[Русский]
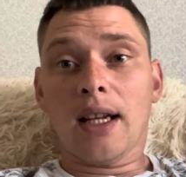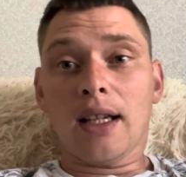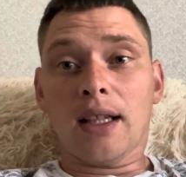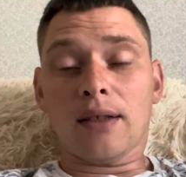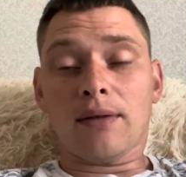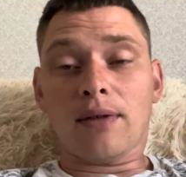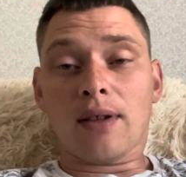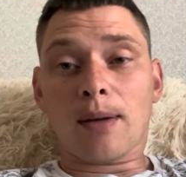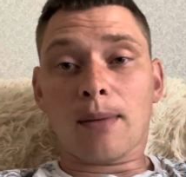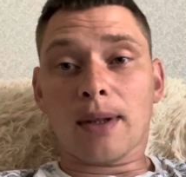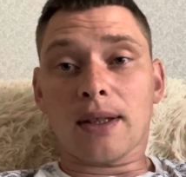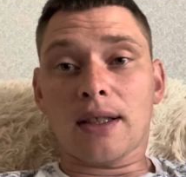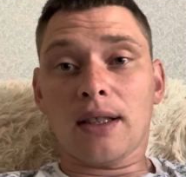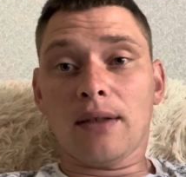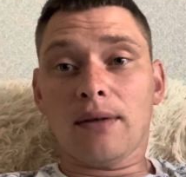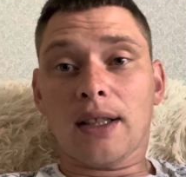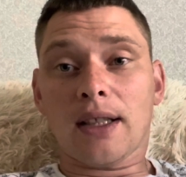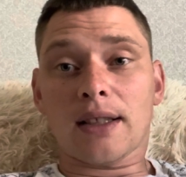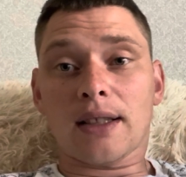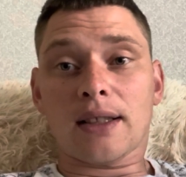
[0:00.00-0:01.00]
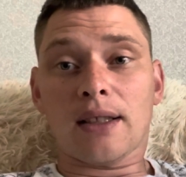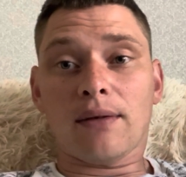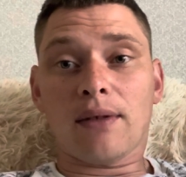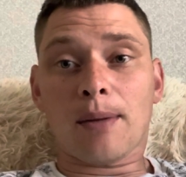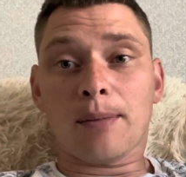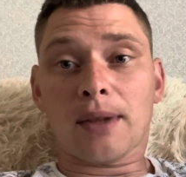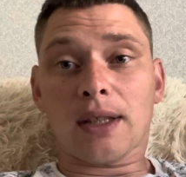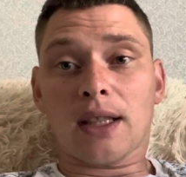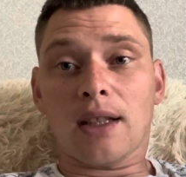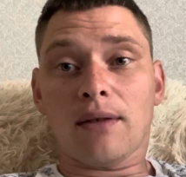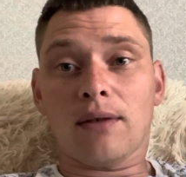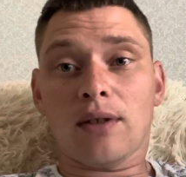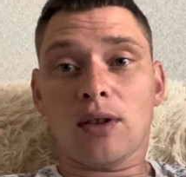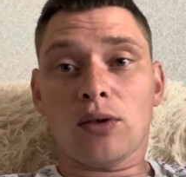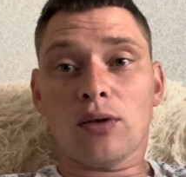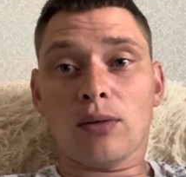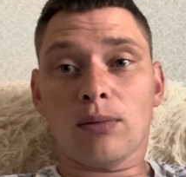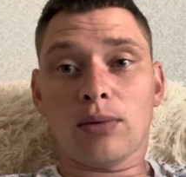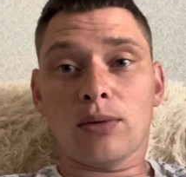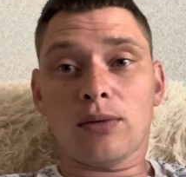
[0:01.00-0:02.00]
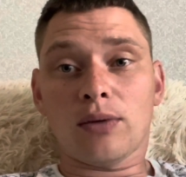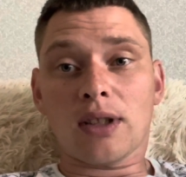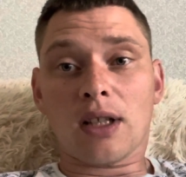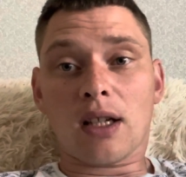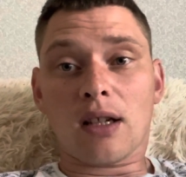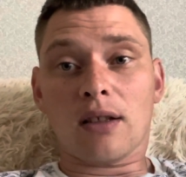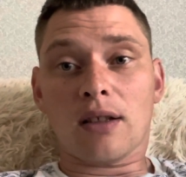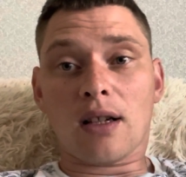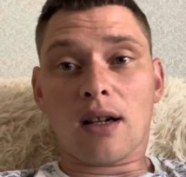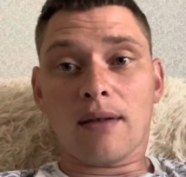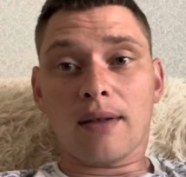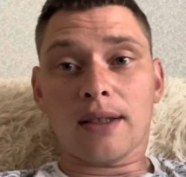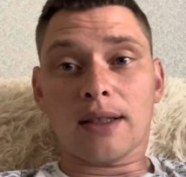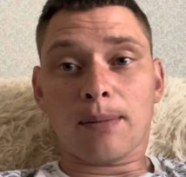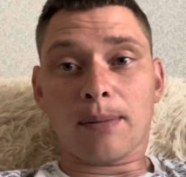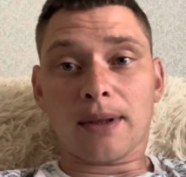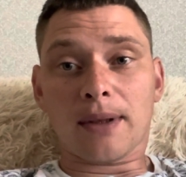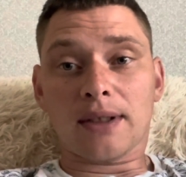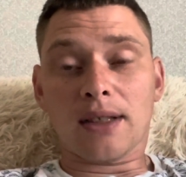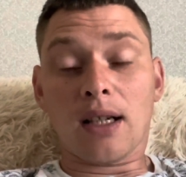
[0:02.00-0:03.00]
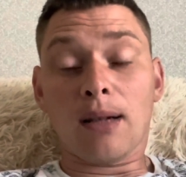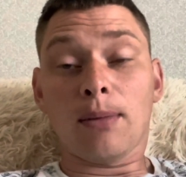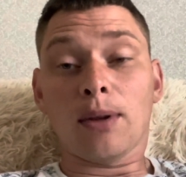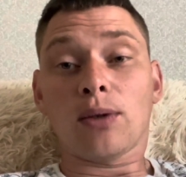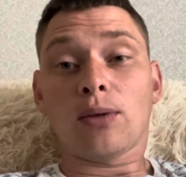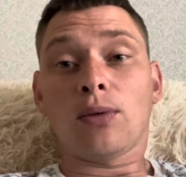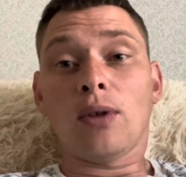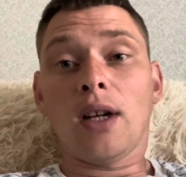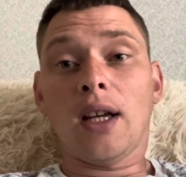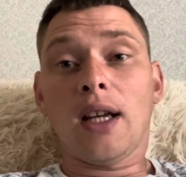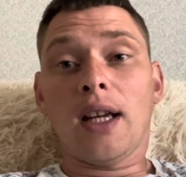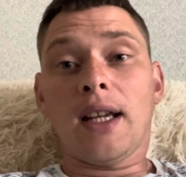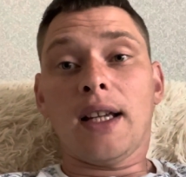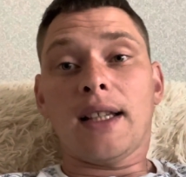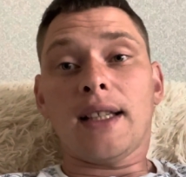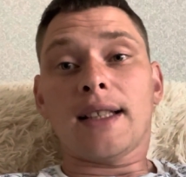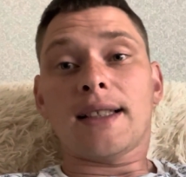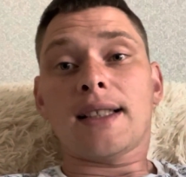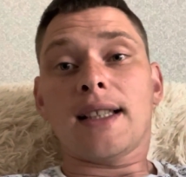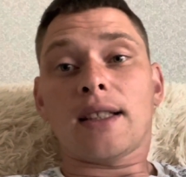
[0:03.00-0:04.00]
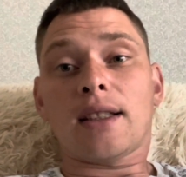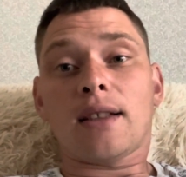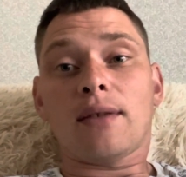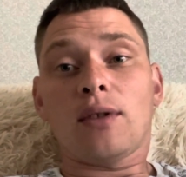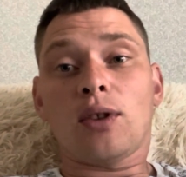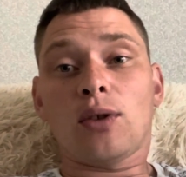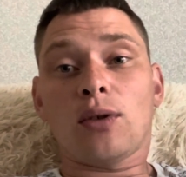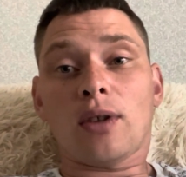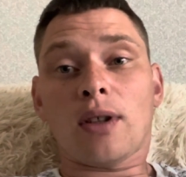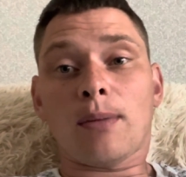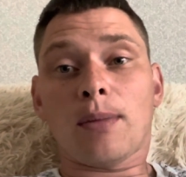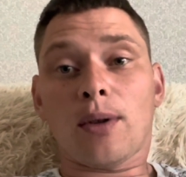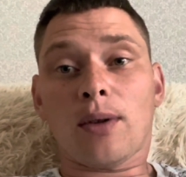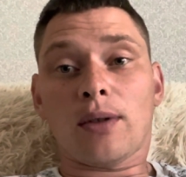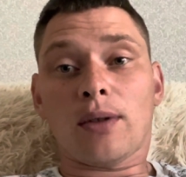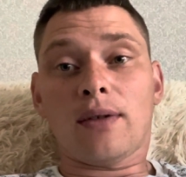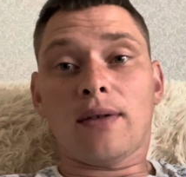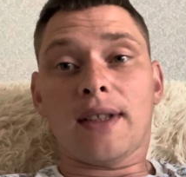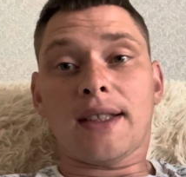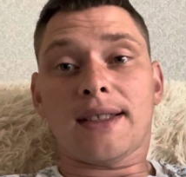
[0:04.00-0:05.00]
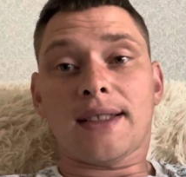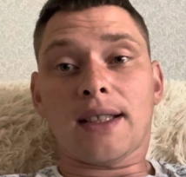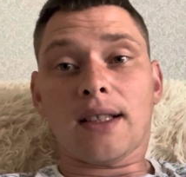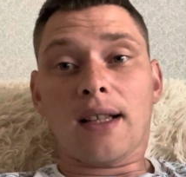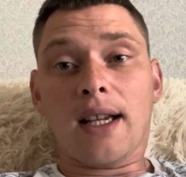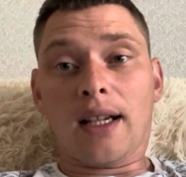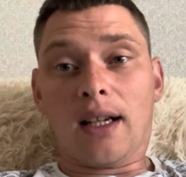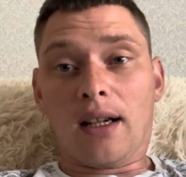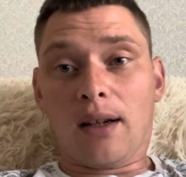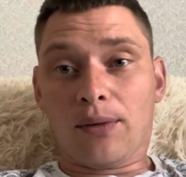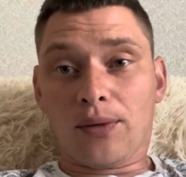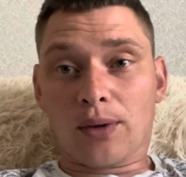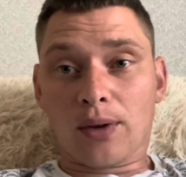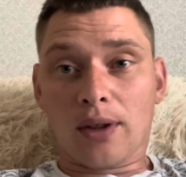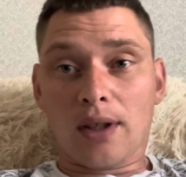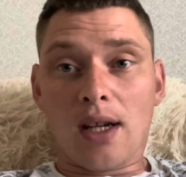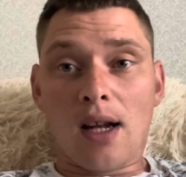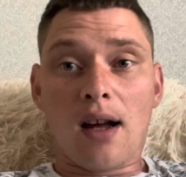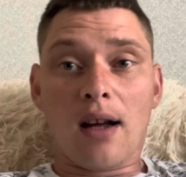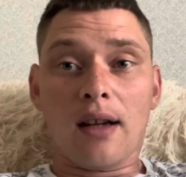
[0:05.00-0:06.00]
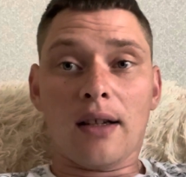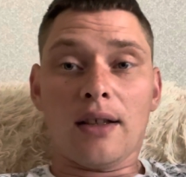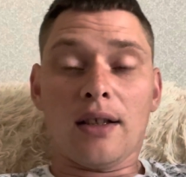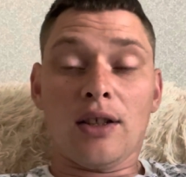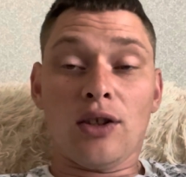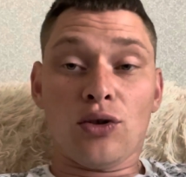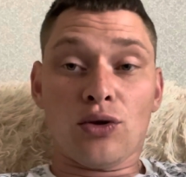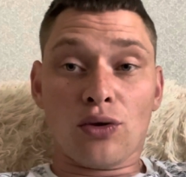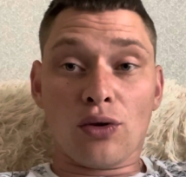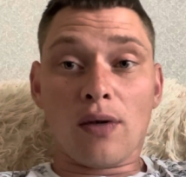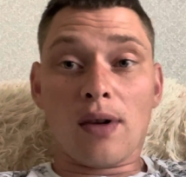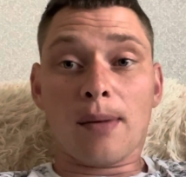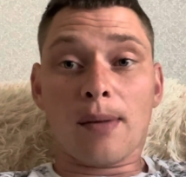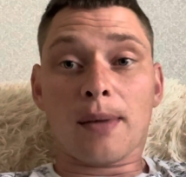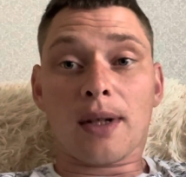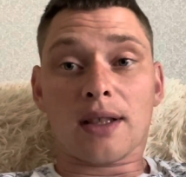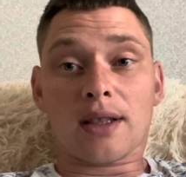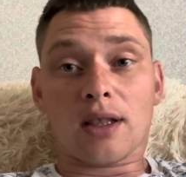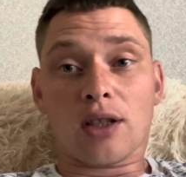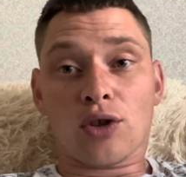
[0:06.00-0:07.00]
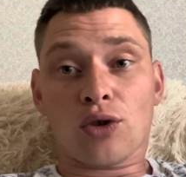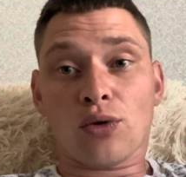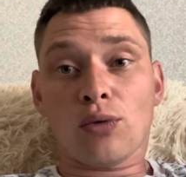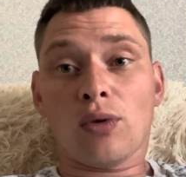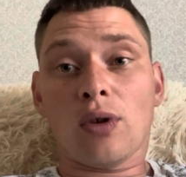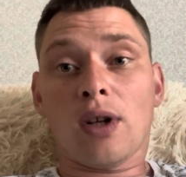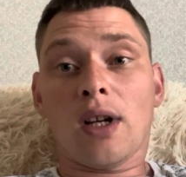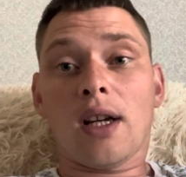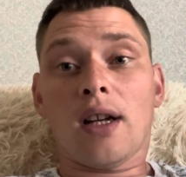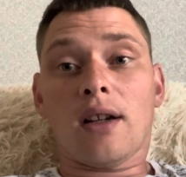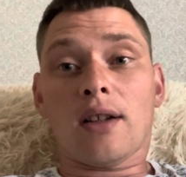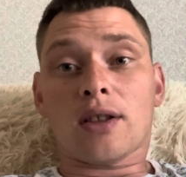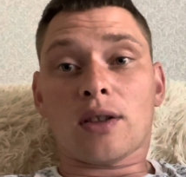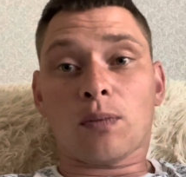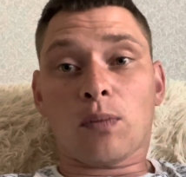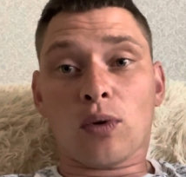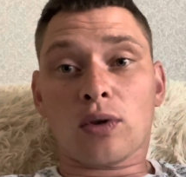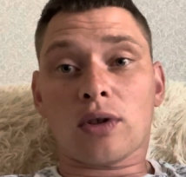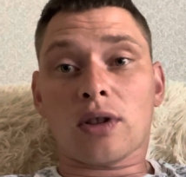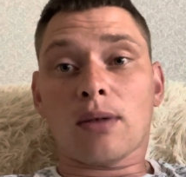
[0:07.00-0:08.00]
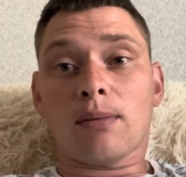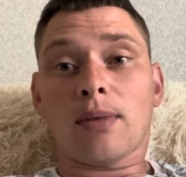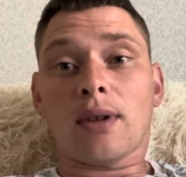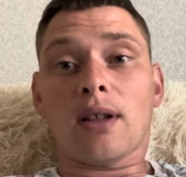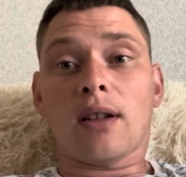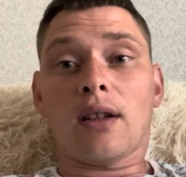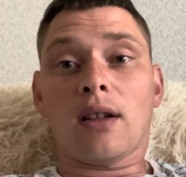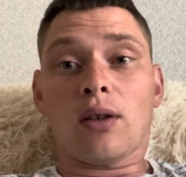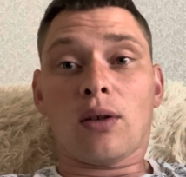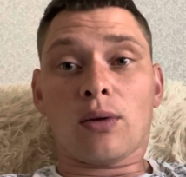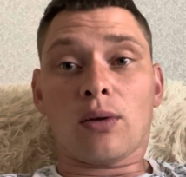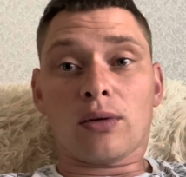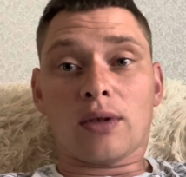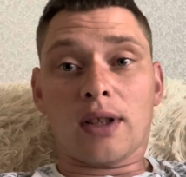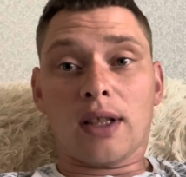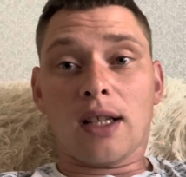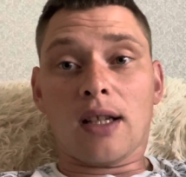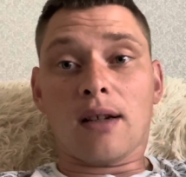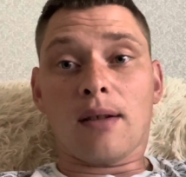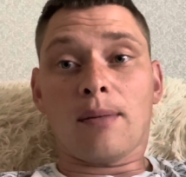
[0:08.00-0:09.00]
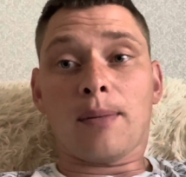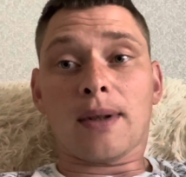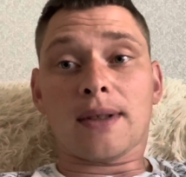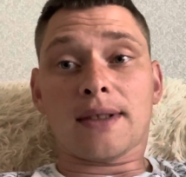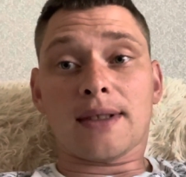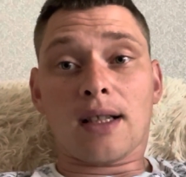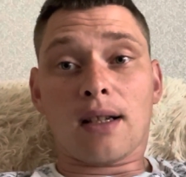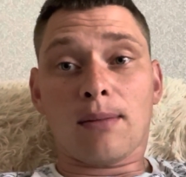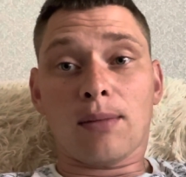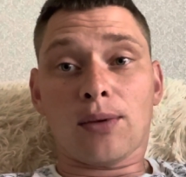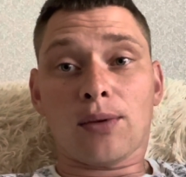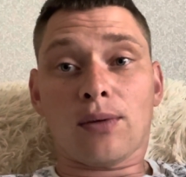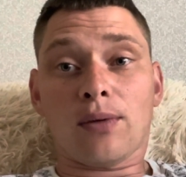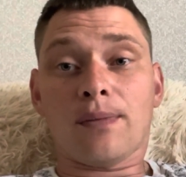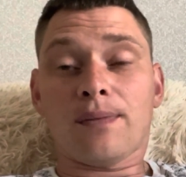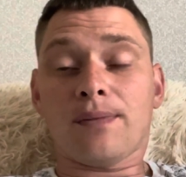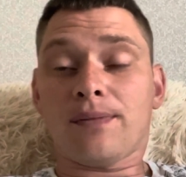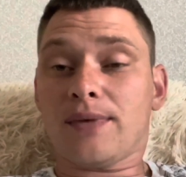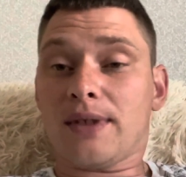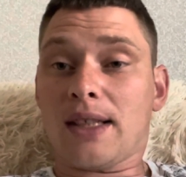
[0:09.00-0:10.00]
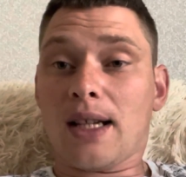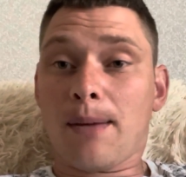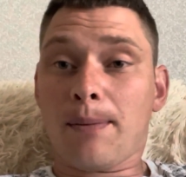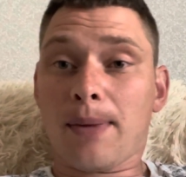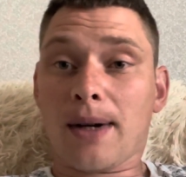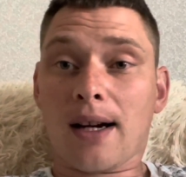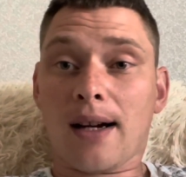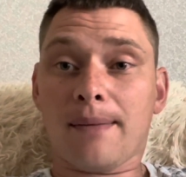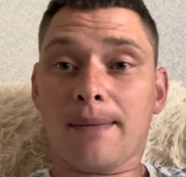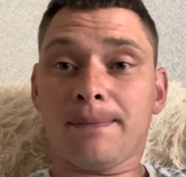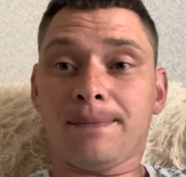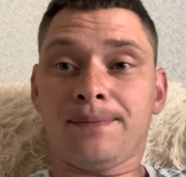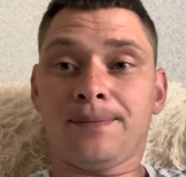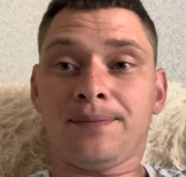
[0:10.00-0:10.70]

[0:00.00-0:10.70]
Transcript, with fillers: информативные, если вам такие видео будут нравиться по заработку, если это видео наберет 200 лайков, то я еще вам расскажу способы крутые по заработку. Всем пока!